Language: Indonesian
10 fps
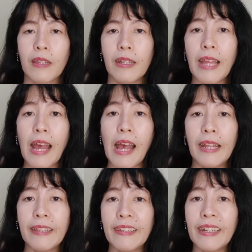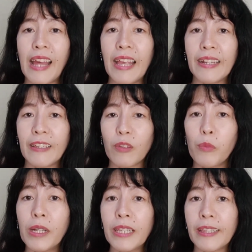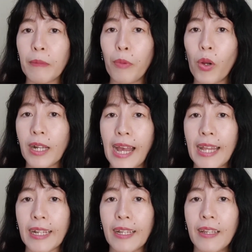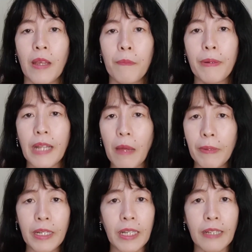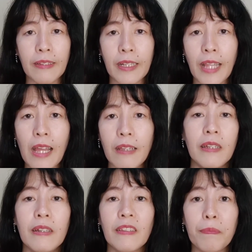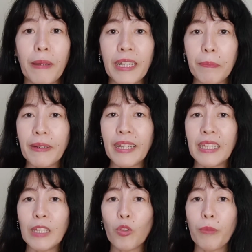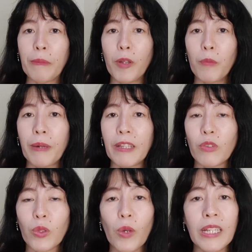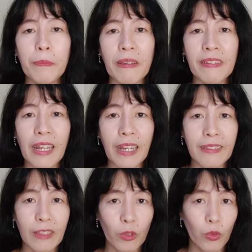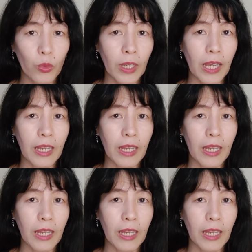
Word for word: Nah, disinilah akhirnya semuanya terbongkar. Pernah mendengar cerita? Sepandai-pandainya tupai melompat, suatu hari pasti akan jatuh juga.